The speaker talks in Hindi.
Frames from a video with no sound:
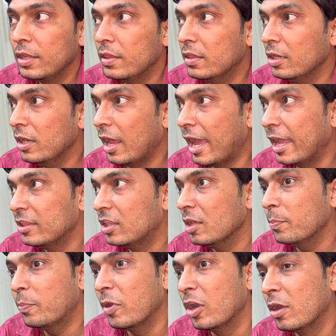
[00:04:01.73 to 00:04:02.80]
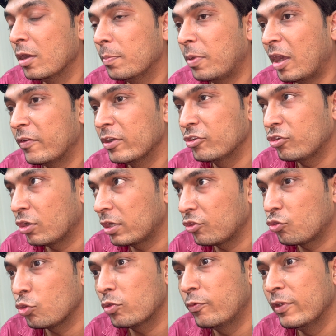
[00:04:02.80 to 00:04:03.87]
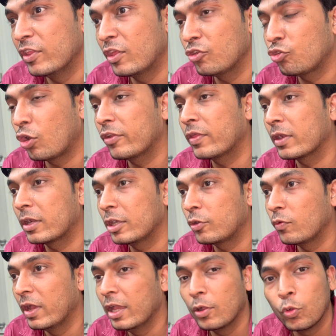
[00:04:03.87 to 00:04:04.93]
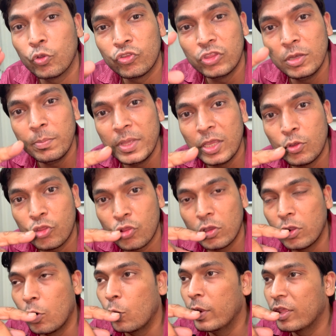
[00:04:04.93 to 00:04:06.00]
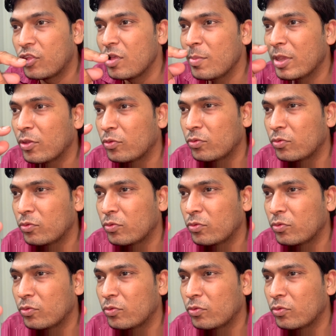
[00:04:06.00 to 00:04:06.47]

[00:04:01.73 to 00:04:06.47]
रीजन आई थिंक पावर शॉर्टेज कुछ फिर से शॉर्ट सर्किट हुआ है उस दिन भी कुछ ओ e में